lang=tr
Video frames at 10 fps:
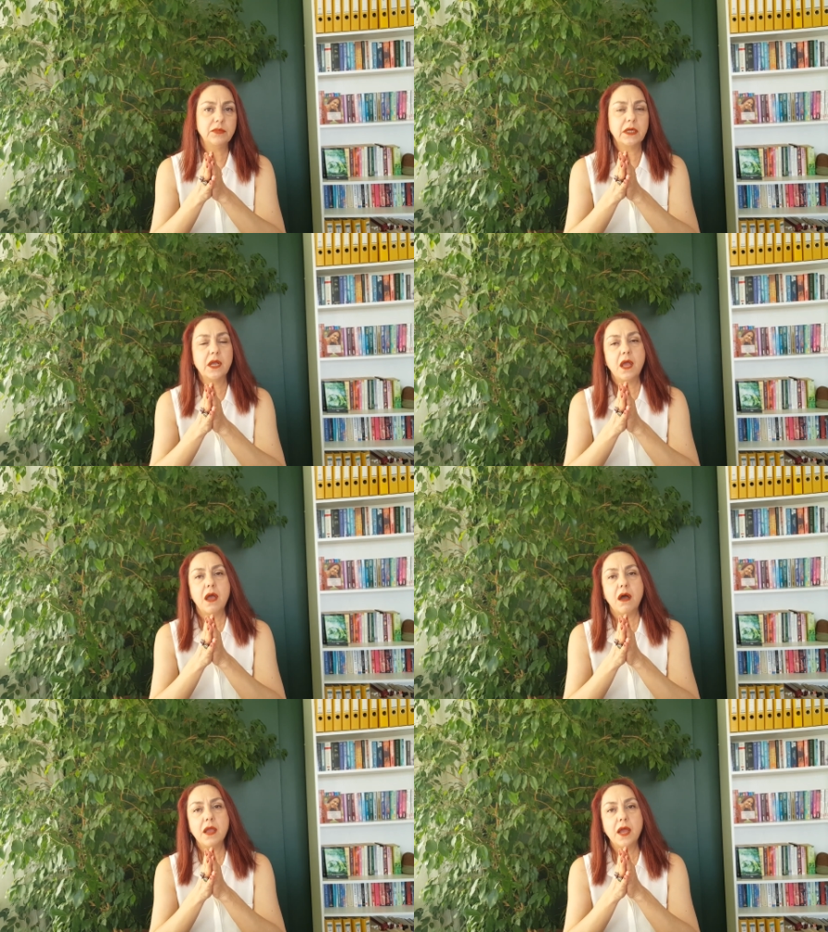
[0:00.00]
Bak
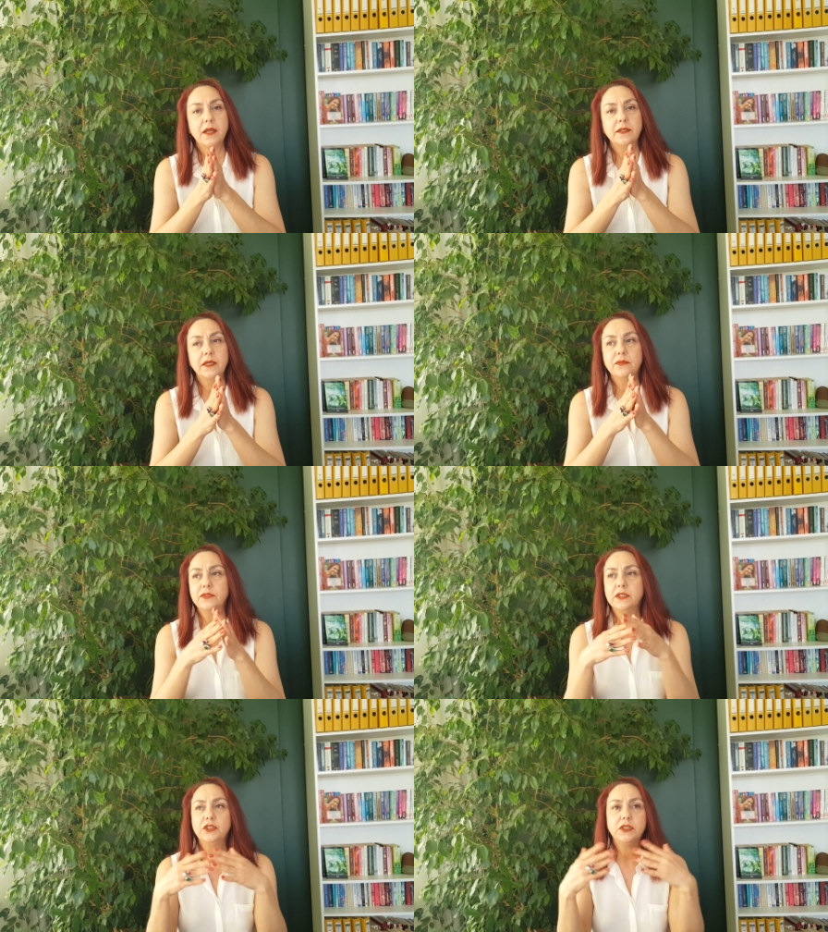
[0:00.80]
ay her
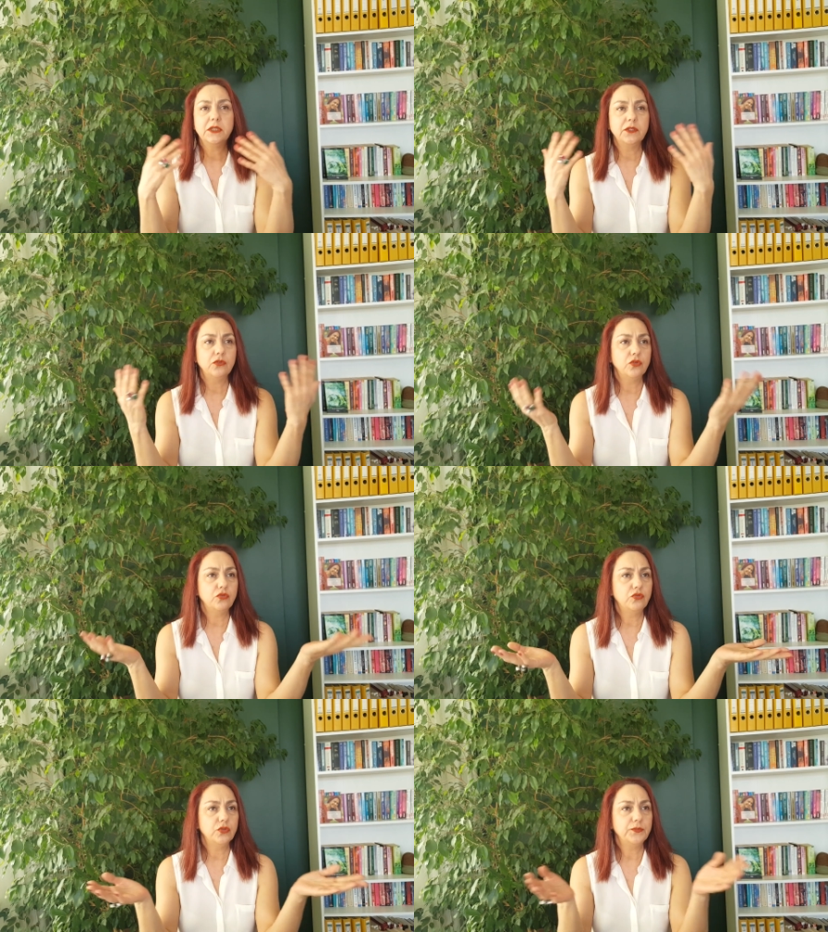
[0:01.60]
tarafta işte
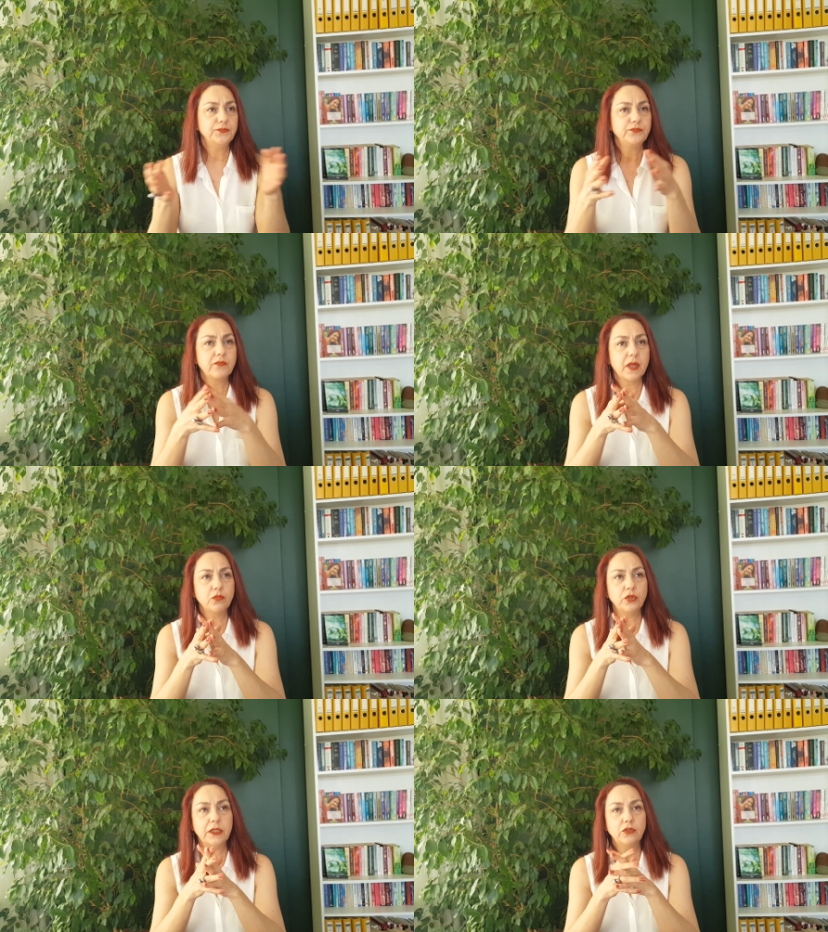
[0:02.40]
kötü
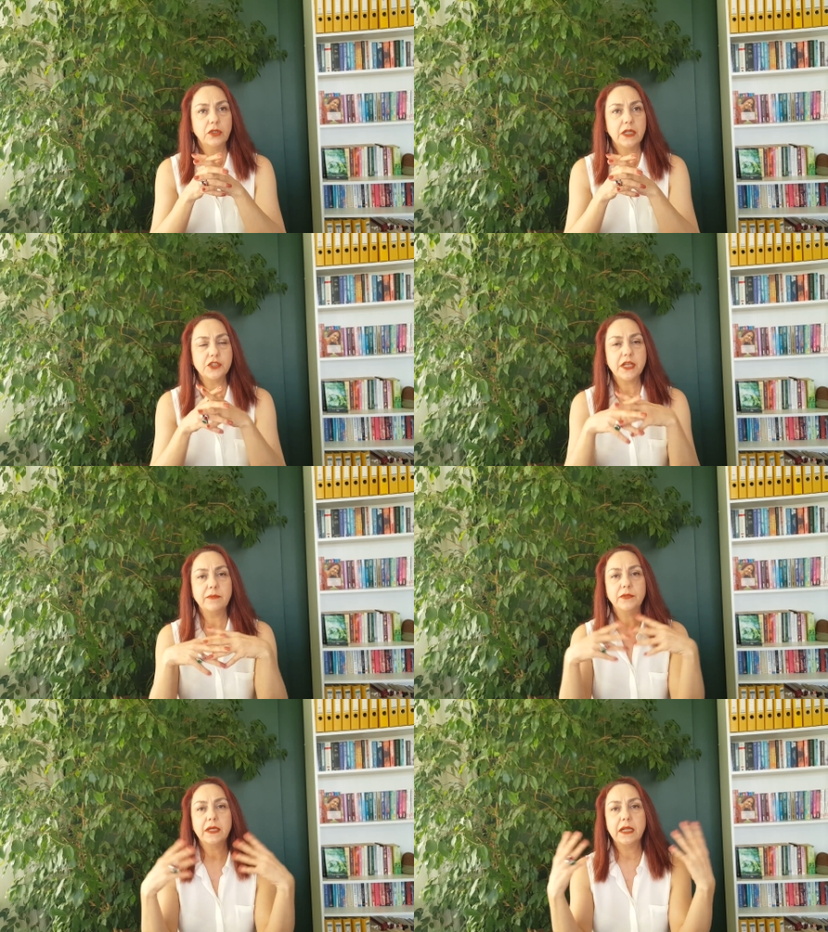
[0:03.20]
bu ne diyorlar?
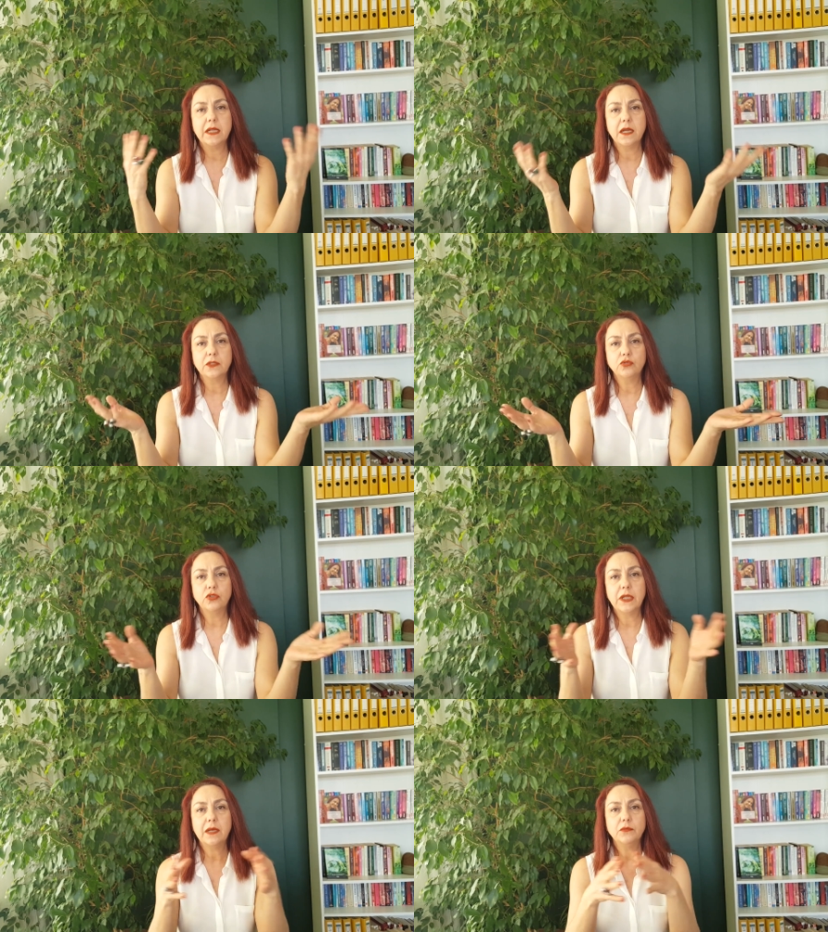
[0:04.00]
Chemtrail'ler
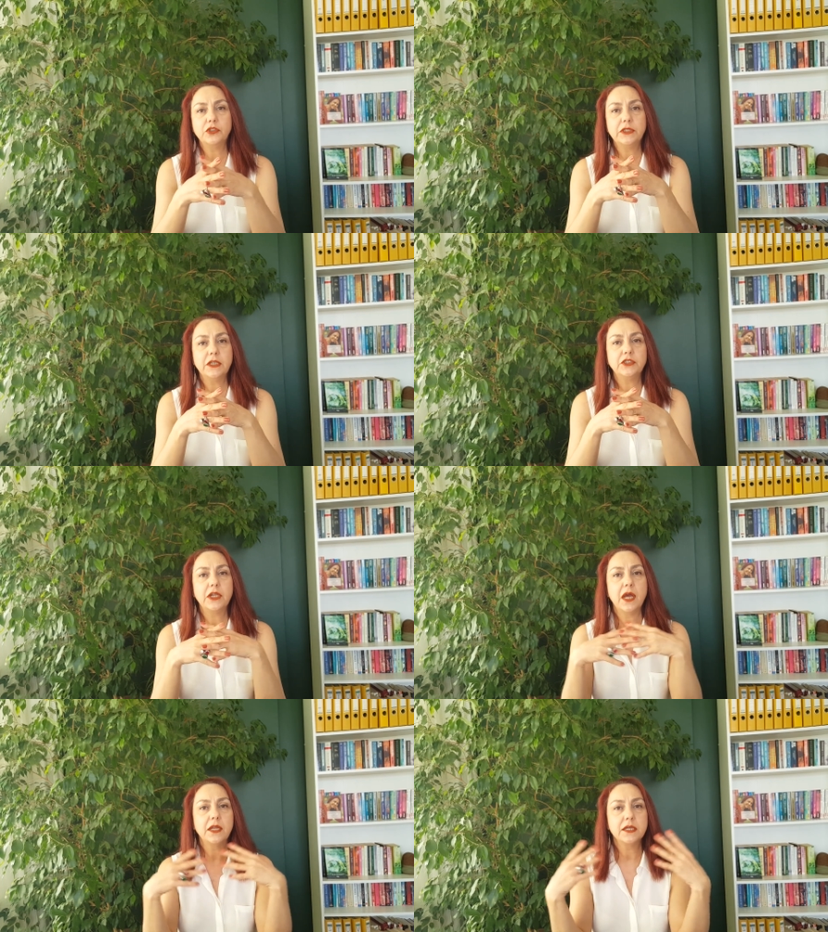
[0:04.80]
atıyorlarmış da
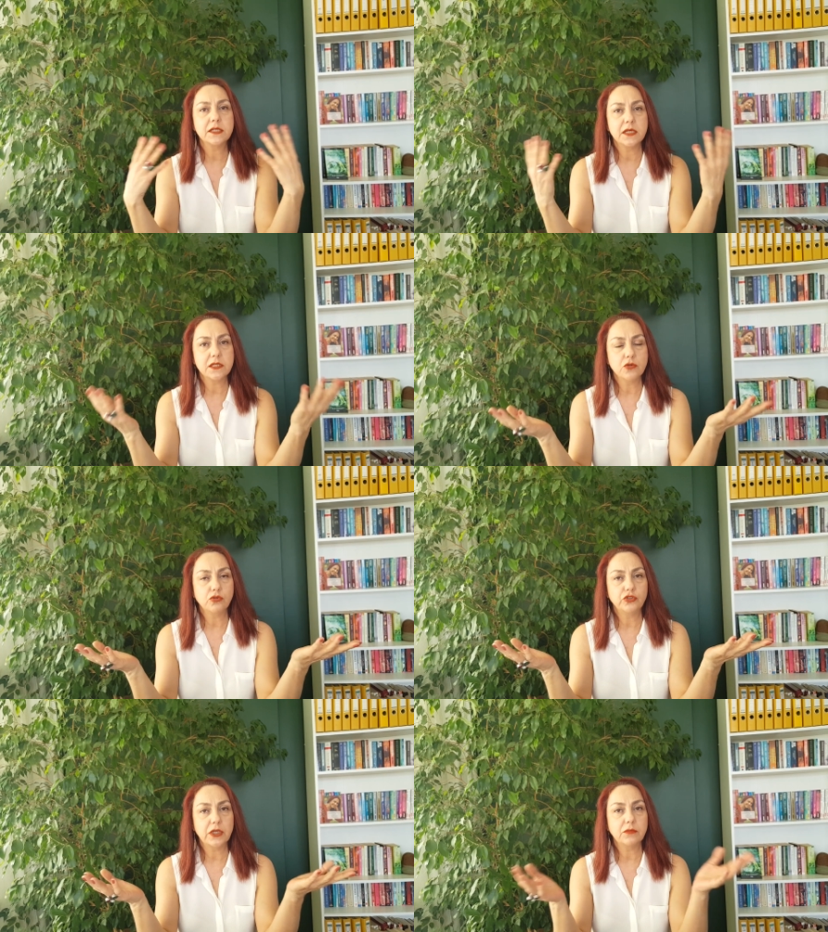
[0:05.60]
işte herkes hasta
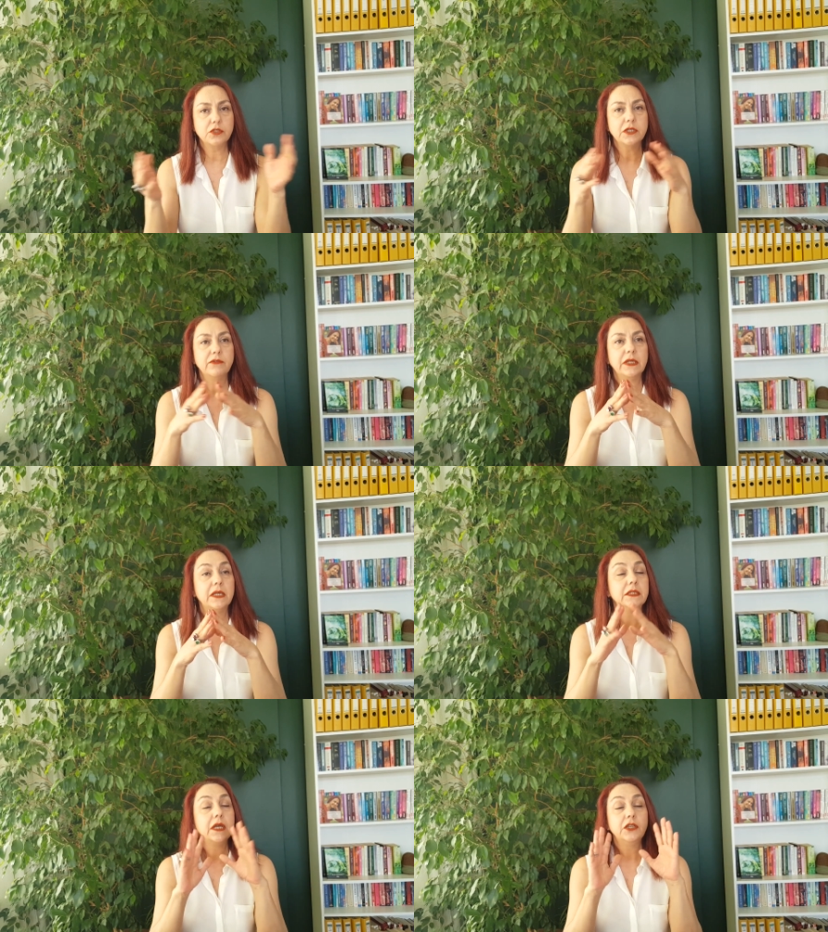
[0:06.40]
olacakmış da
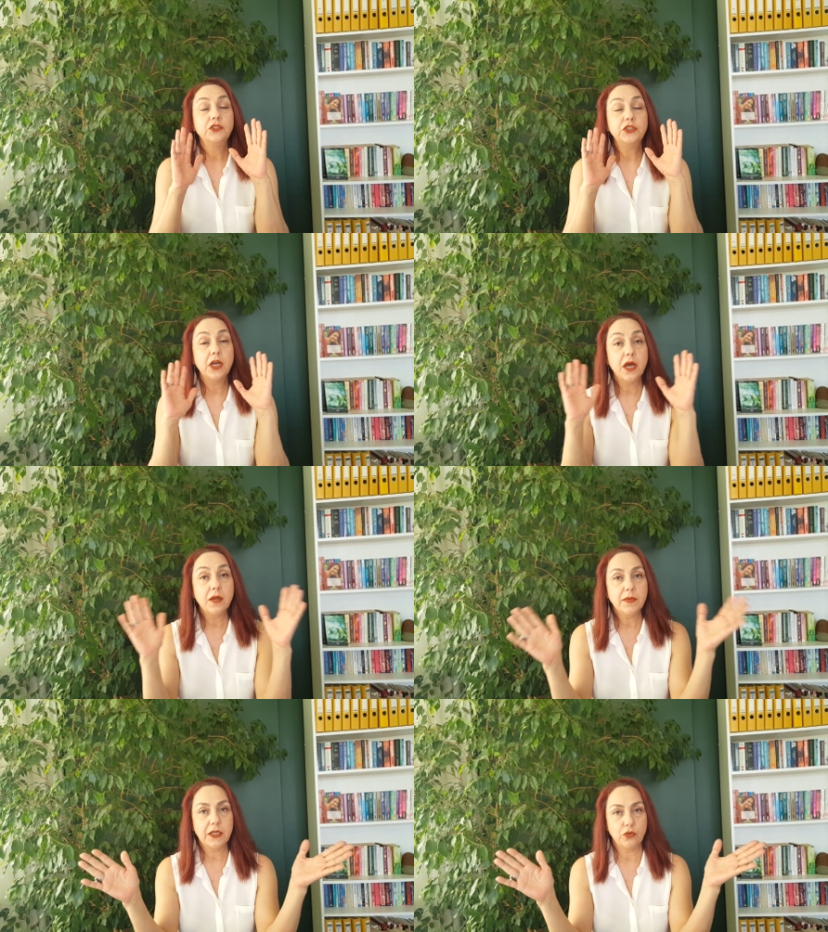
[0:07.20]
falan.
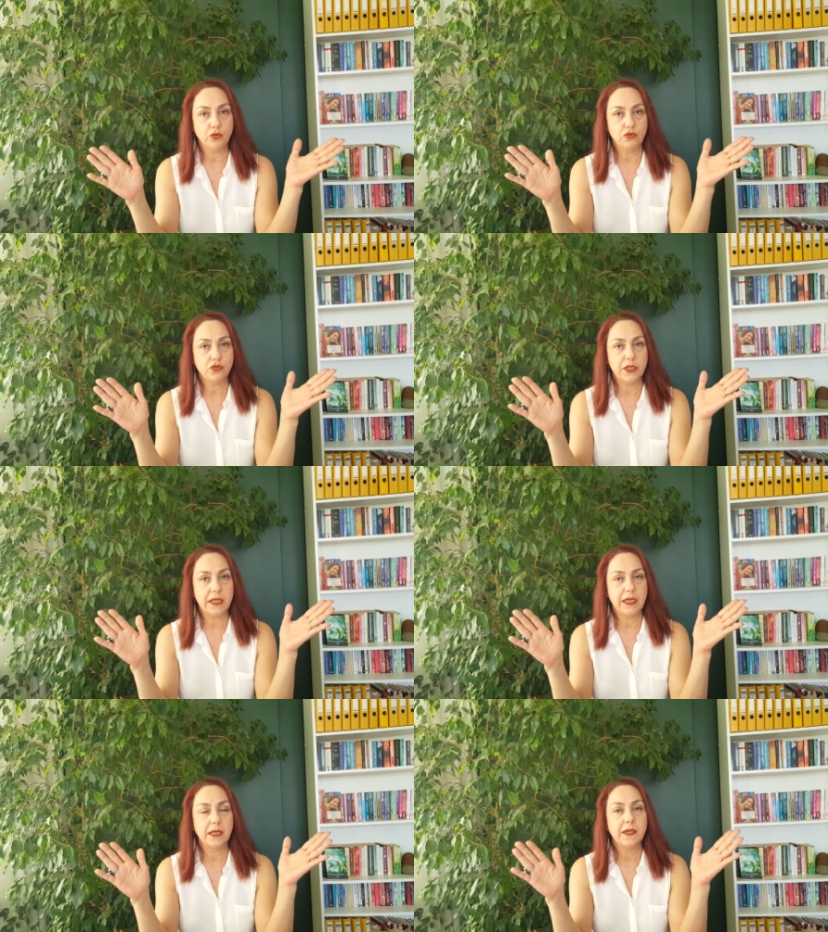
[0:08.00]
Çağırmayın kötü
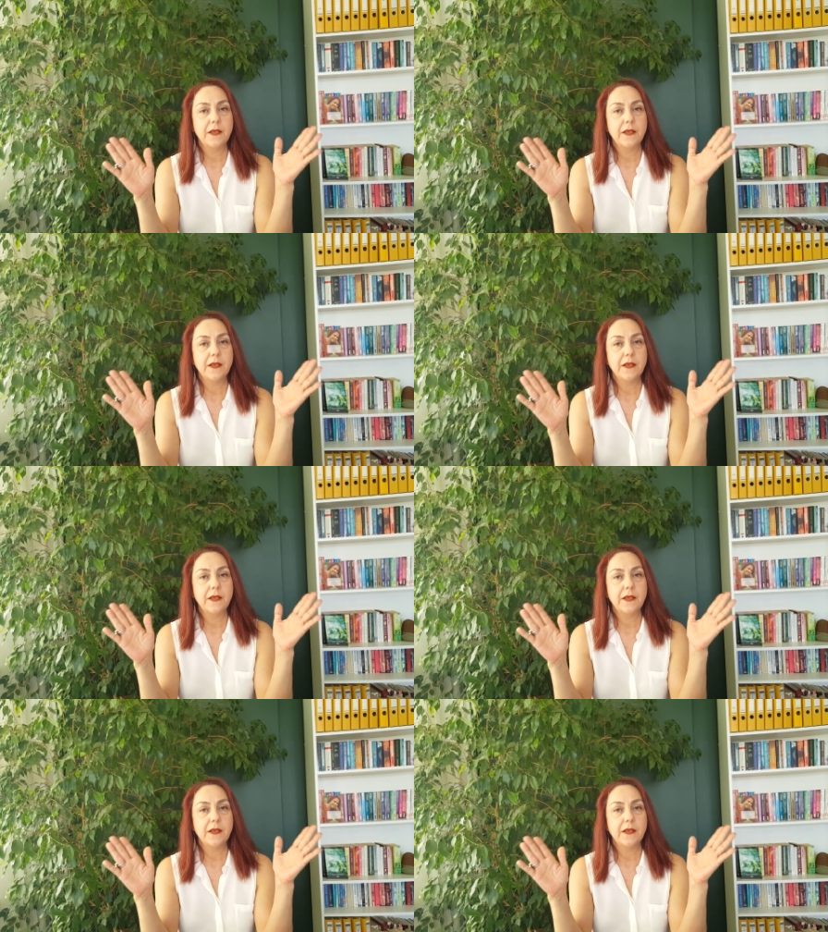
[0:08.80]
şeyi